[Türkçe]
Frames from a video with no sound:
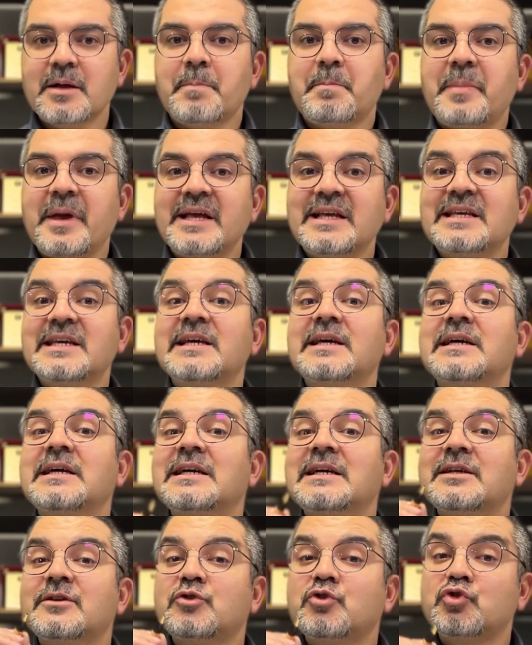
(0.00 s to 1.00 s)
Peki
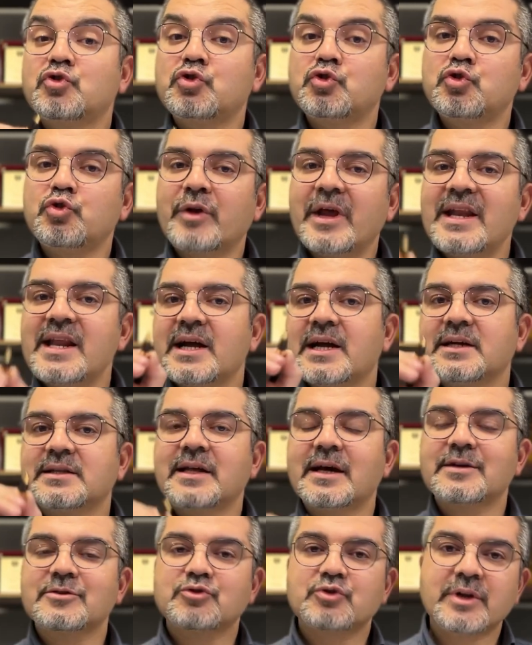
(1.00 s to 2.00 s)
süre ne
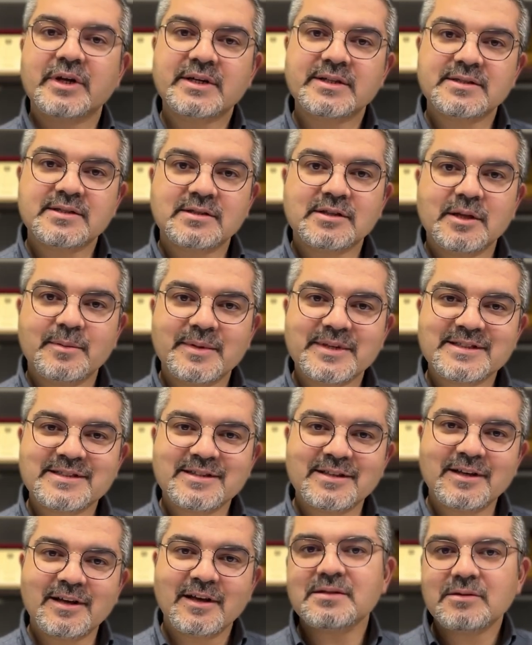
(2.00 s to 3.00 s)
kadar süre
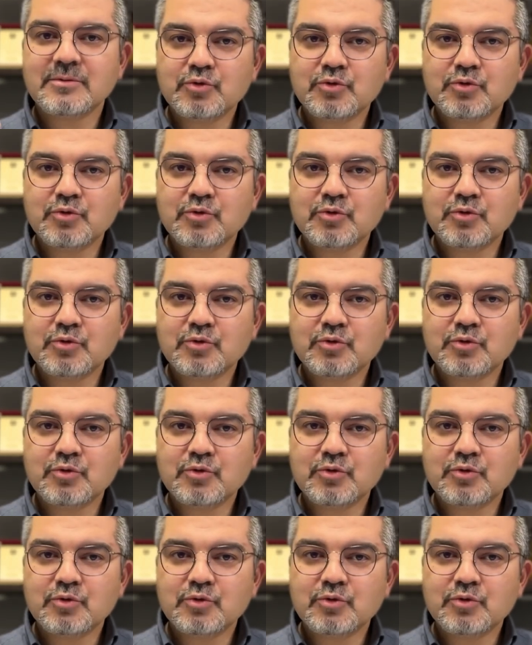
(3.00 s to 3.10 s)
kısıtlaması?